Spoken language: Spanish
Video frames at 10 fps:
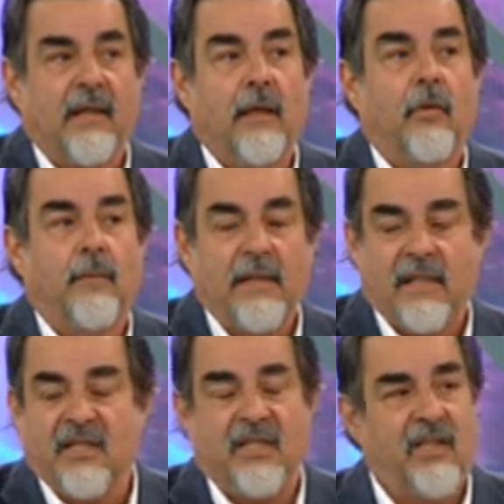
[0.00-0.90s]
del
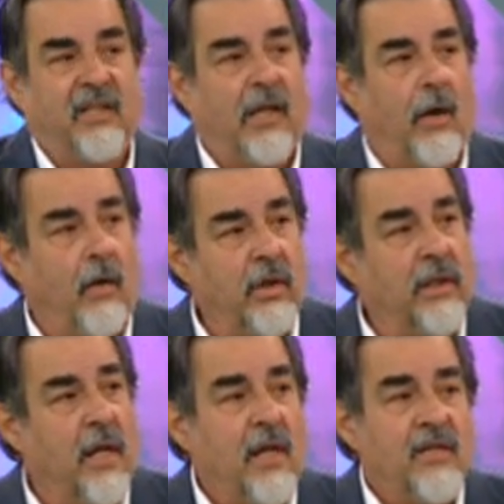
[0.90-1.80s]
2017 a hoy?
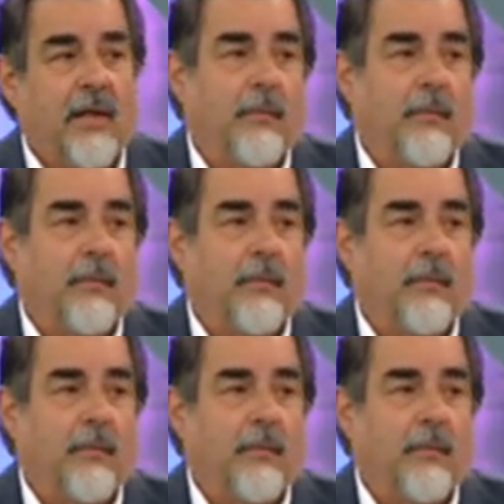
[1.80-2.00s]
Se han